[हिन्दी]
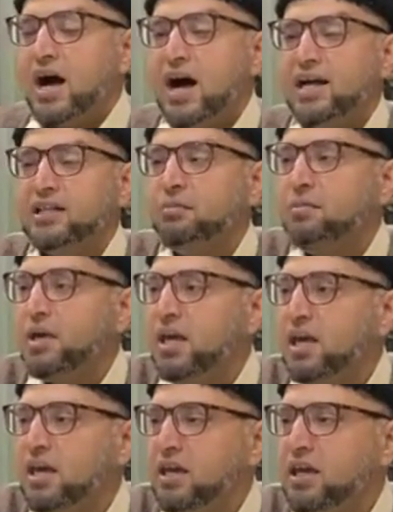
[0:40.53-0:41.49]
आदमी
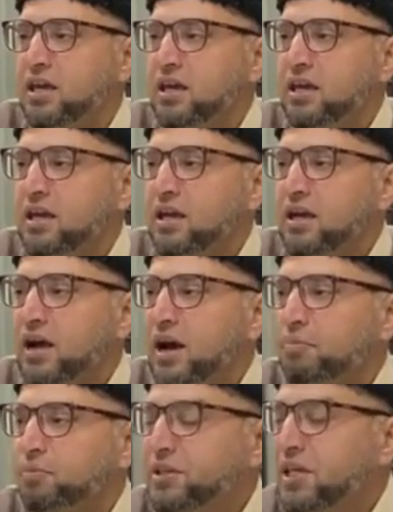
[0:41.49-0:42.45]

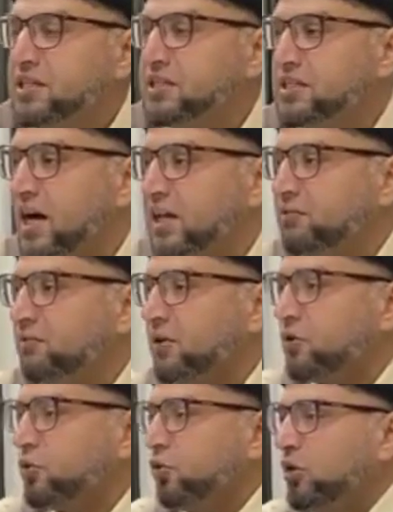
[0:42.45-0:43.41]
अपने
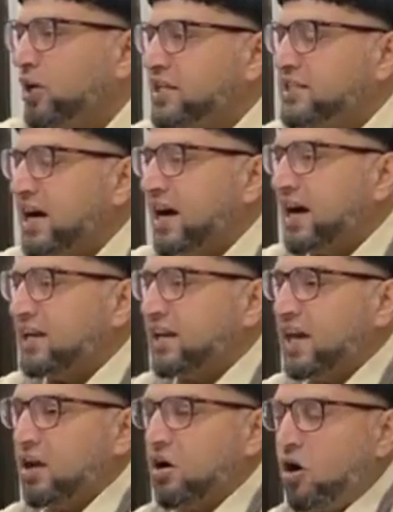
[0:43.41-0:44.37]
जानवर को ले
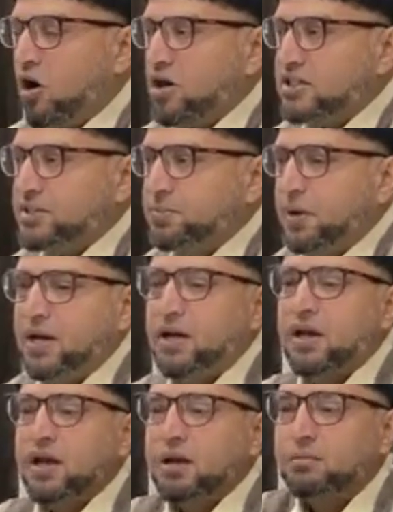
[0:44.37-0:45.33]
जाके हौज पर
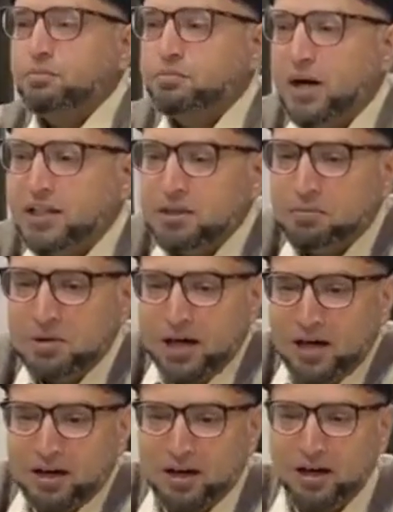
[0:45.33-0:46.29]
पानी
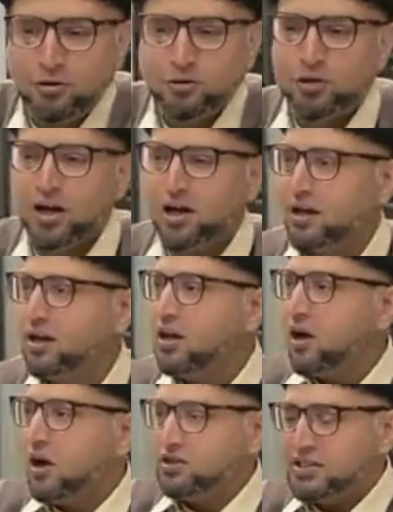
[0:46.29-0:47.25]
पिला रहा होगा
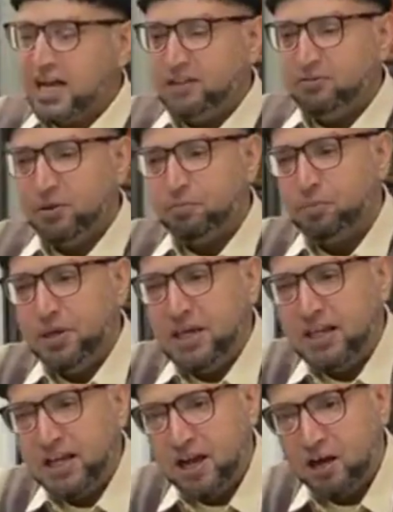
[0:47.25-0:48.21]
और जानवर
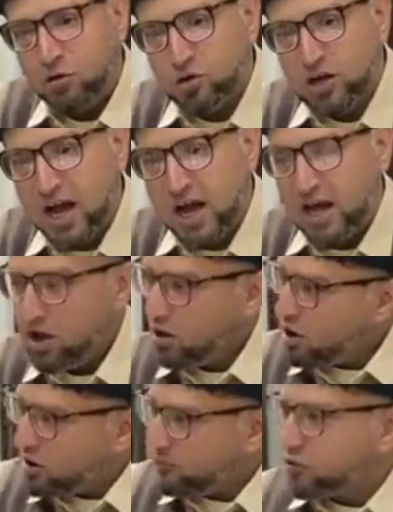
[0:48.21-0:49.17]
पी रहा होगा
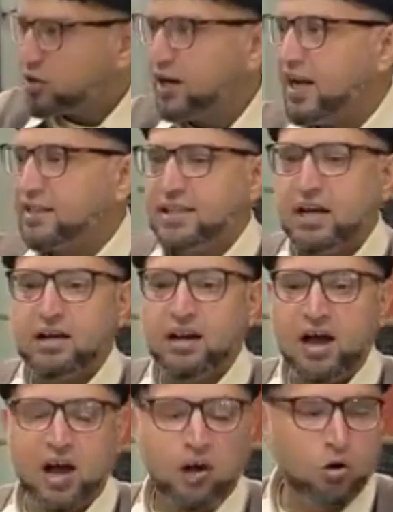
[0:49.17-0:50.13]
और वो खड़ा तक
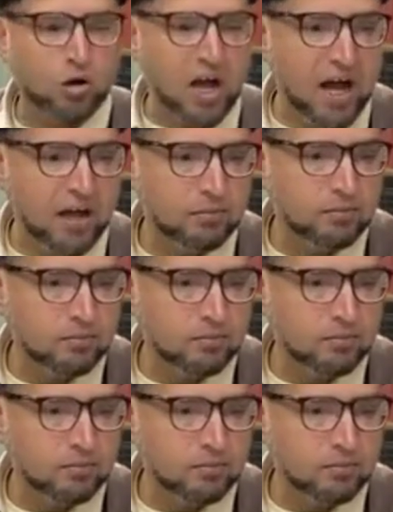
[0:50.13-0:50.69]
रहा होगा